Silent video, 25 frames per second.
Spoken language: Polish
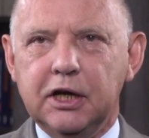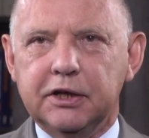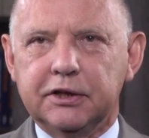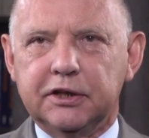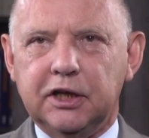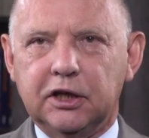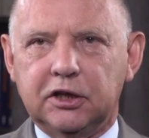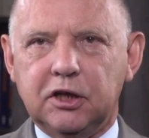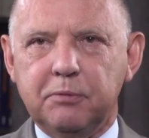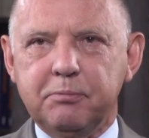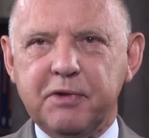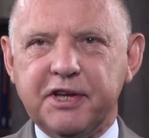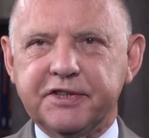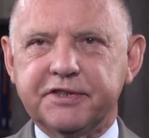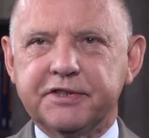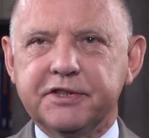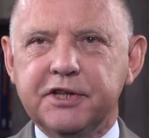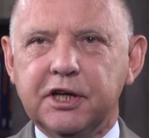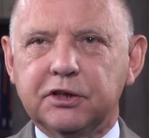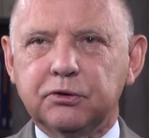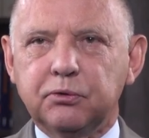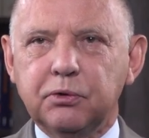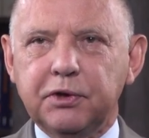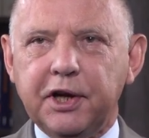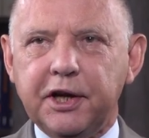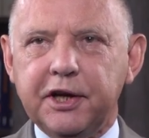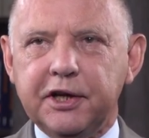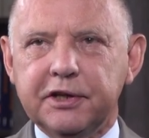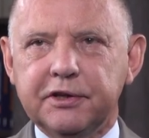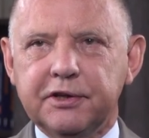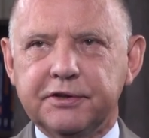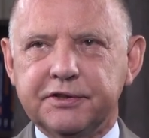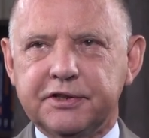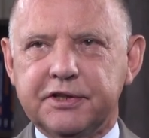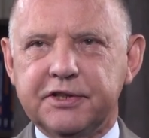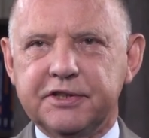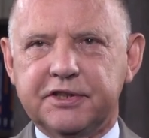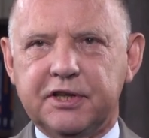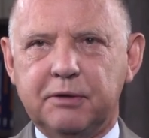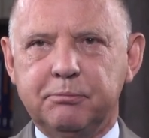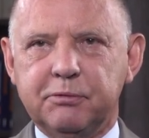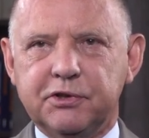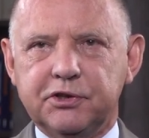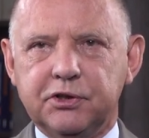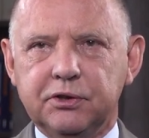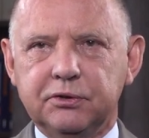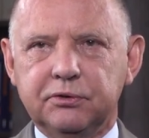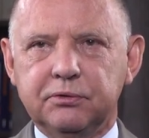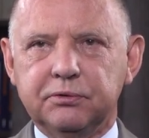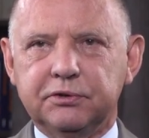Natomiast niektóre jednostki
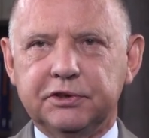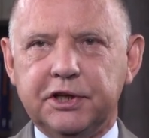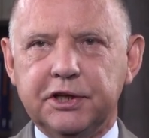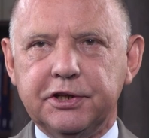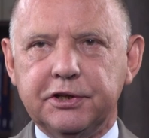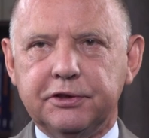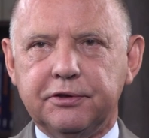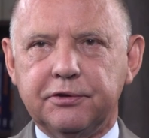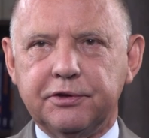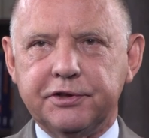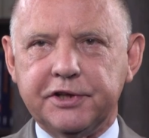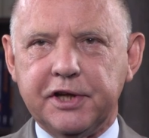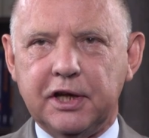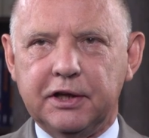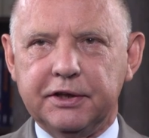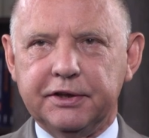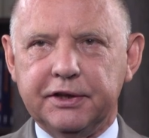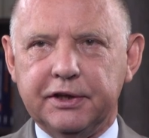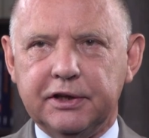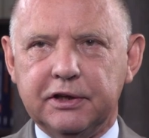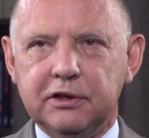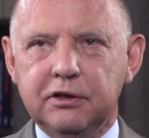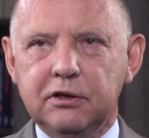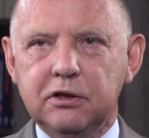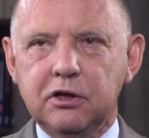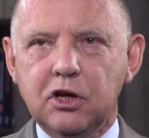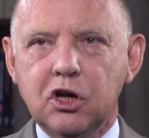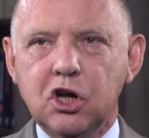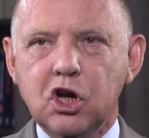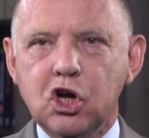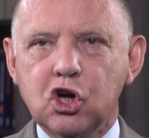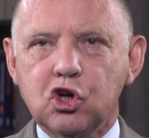samorządu terytorialnego